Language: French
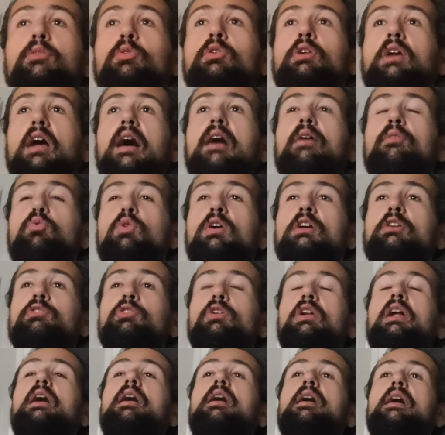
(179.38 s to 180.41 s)
Donc avouez
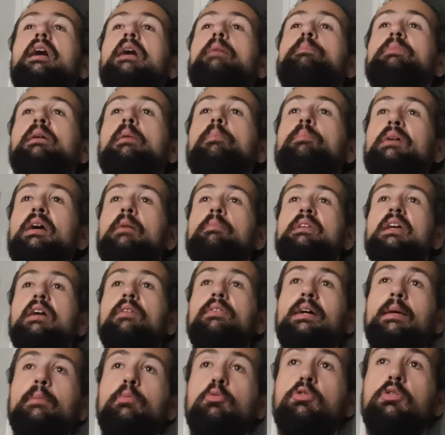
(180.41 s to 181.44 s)
que là, Mbappé a mis
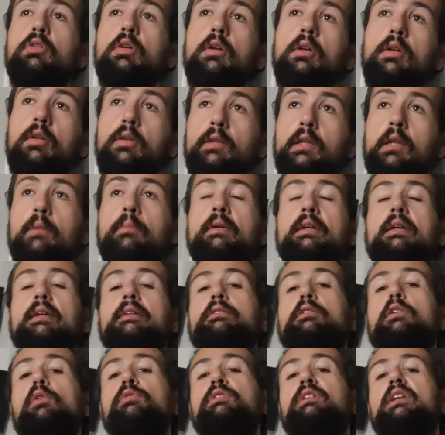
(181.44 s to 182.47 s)
un vrai but. Non mais
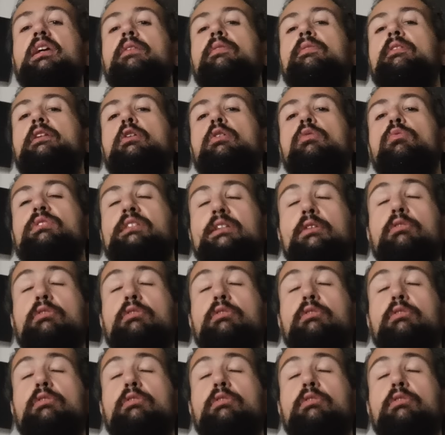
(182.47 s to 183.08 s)
est-ce que vous avez vu,